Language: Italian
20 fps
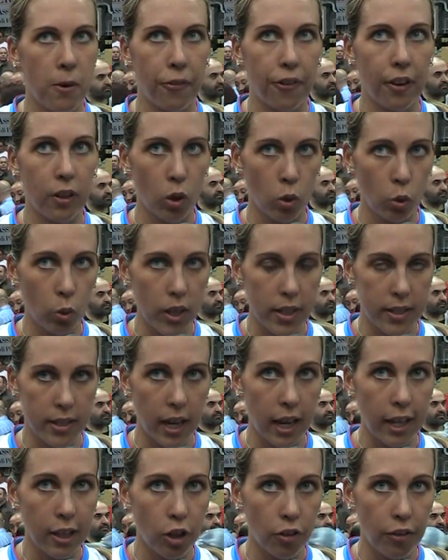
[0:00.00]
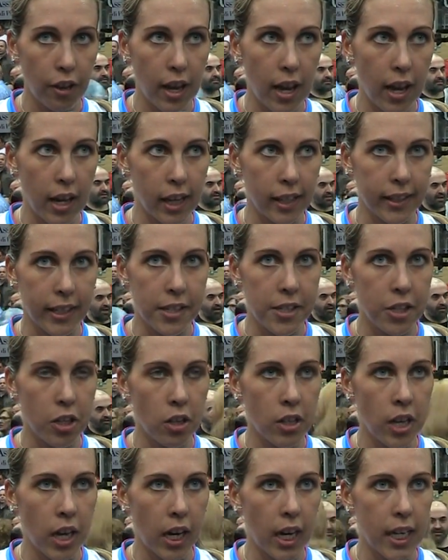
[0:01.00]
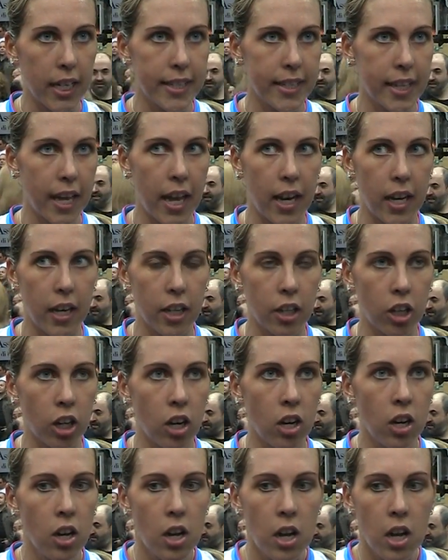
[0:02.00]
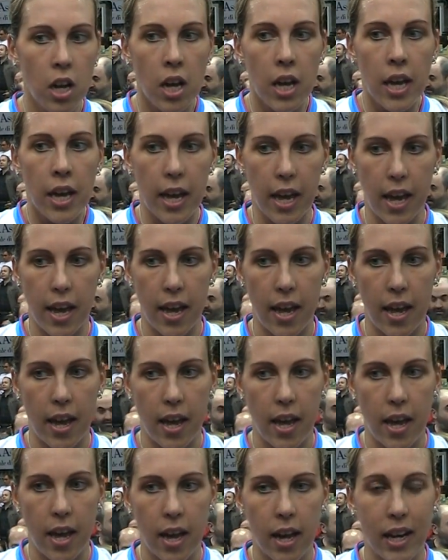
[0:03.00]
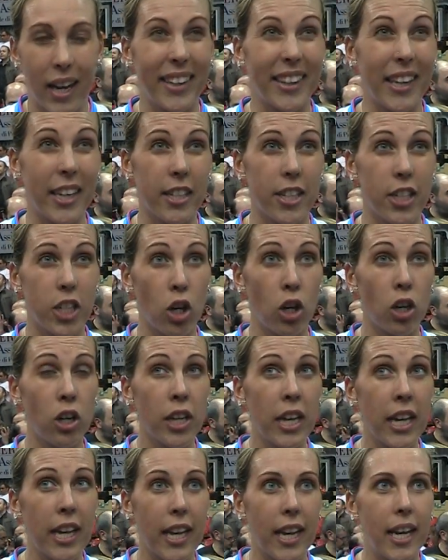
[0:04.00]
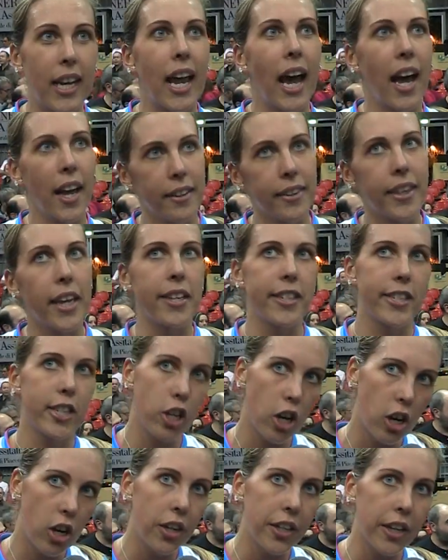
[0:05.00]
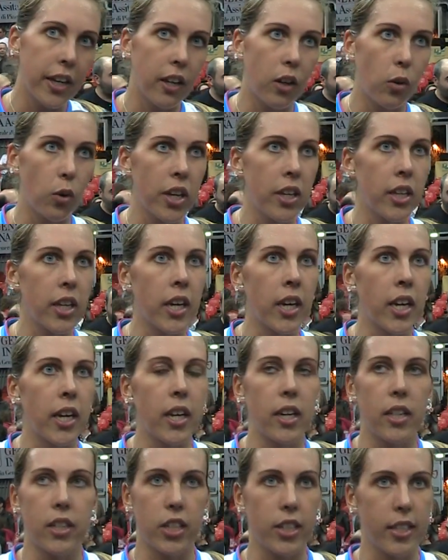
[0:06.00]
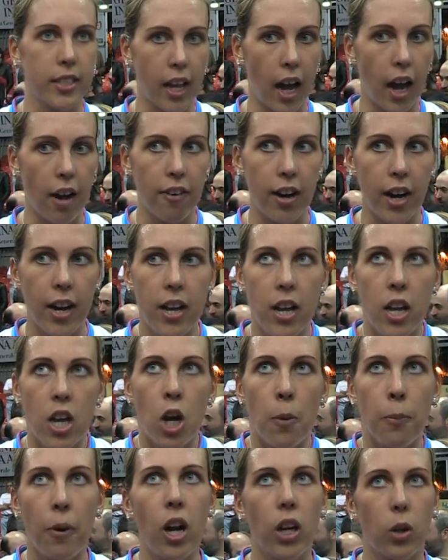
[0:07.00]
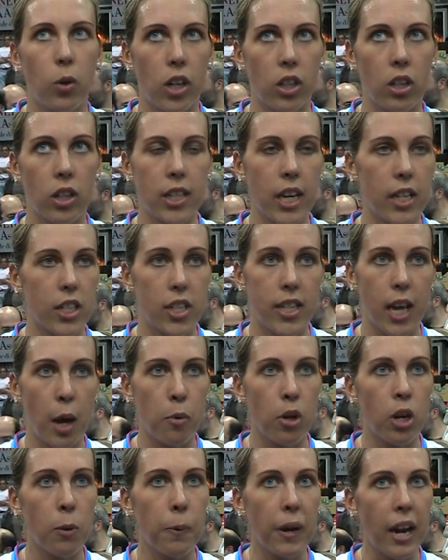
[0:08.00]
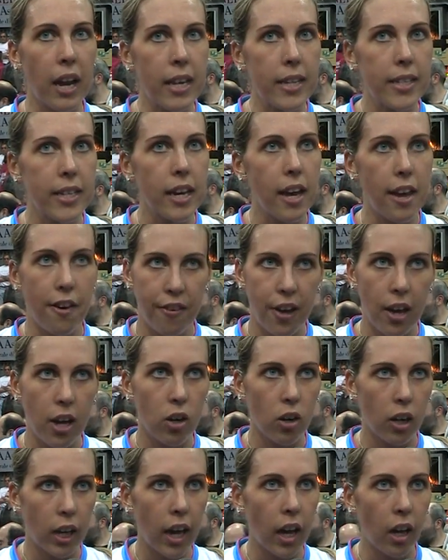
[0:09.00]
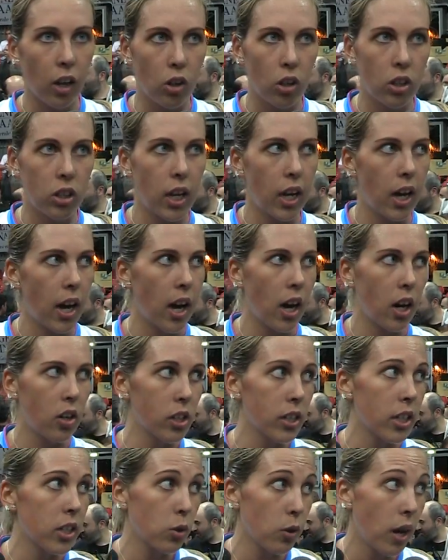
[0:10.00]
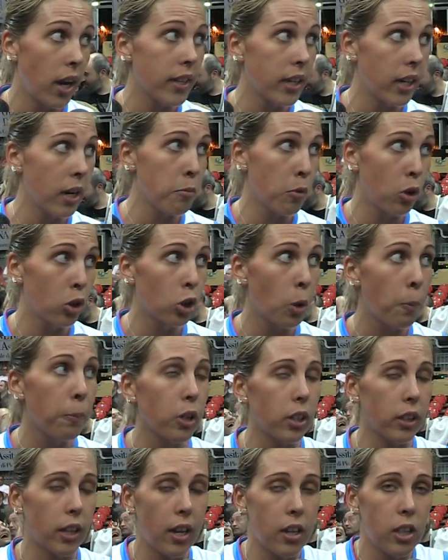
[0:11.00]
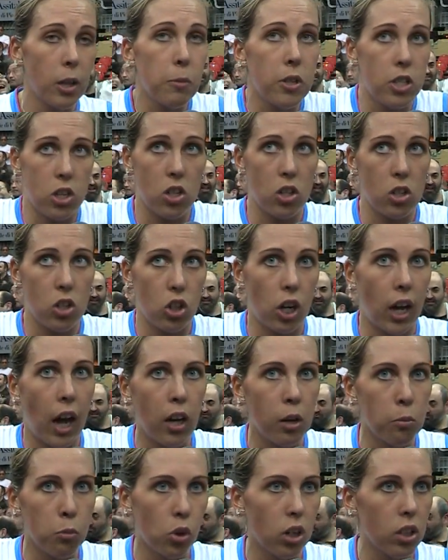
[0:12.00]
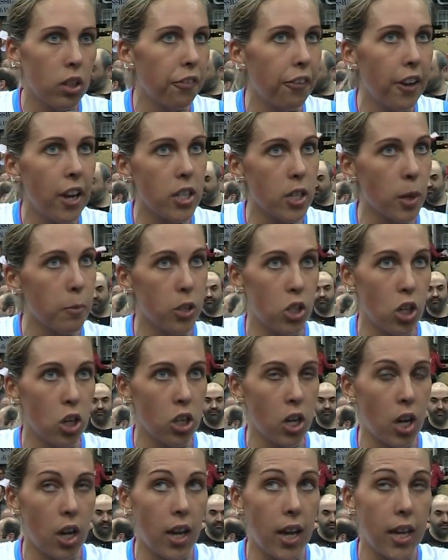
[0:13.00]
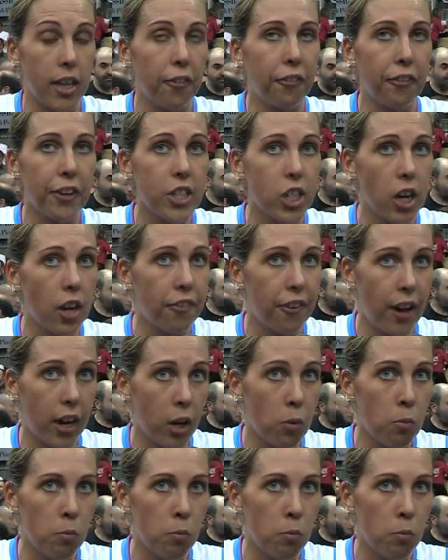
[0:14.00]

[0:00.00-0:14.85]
fatto due set dove la tensione era alle stelle, no? l'attenzione e la tensione, quindi ci stava. Poi il quarto set ci siamo riprese, è vero che con, la, con le squadre molto importanti bisogna giocare muro e difesa, bisogna, è difficile fare un